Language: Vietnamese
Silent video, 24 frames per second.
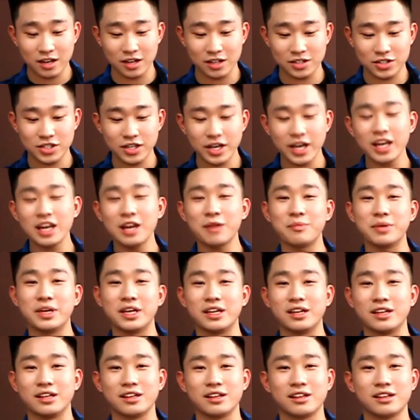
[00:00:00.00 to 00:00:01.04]
Trước hết là
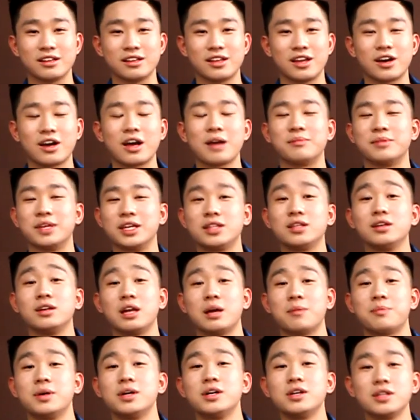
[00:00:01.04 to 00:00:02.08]
mình đã cảm thấy tự
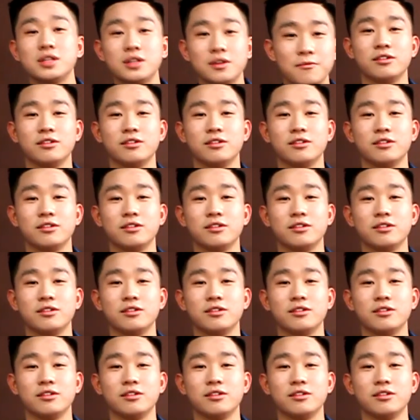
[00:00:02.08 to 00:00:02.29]
lập hơn.